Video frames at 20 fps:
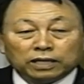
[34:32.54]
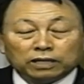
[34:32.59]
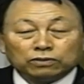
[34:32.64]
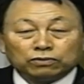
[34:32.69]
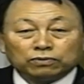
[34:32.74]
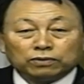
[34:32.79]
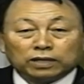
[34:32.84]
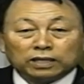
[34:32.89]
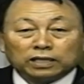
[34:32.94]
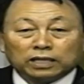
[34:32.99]

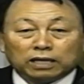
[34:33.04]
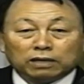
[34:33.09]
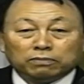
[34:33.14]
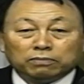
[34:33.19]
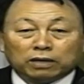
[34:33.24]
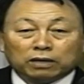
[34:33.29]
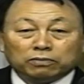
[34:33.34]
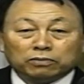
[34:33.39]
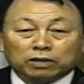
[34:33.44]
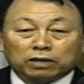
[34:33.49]
行为没
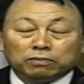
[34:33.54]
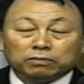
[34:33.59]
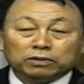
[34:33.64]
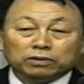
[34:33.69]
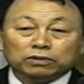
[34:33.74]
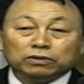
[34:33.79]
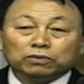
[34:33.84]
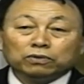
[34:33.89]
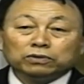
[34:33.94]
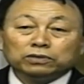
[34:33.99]
有变化
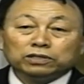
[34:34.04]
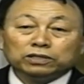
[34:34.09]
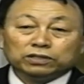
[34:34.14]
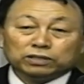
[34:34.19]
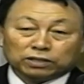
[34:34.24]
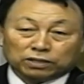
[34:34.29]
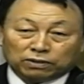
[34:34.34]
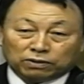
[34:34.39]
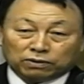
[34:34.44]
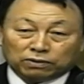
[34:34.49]
的时候，说
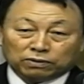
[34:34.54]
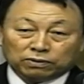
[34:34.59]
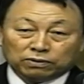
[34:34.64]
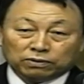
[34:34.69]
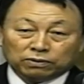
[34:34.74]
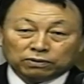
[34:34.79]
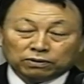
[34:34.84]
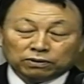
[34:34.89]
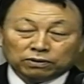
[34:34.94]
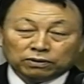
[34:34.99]
明这个
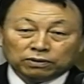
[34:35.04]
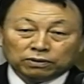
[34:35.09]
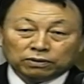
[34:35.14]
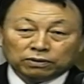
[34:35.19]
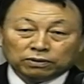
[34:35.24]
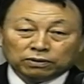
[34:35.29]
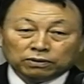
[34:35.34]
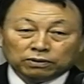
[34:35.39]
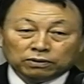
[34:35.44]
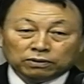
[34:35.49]
人没有
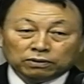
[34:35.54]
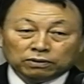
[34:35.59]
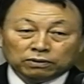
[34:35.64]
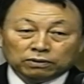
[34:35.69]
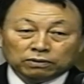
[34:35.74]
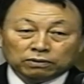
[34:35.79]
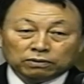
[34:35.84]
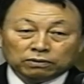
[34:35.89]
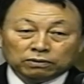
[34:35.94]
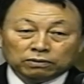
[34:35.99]
认罪，
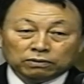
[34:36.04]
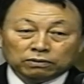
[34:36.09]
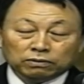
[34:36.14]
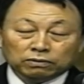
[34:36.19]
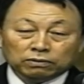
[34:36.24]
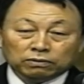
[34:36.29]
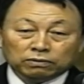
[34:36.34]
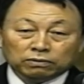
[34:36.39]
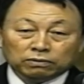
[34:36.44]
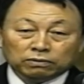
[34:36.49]
没有悔
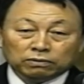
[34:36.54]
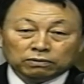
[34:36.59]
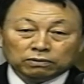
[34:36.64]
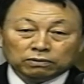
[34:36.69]
改。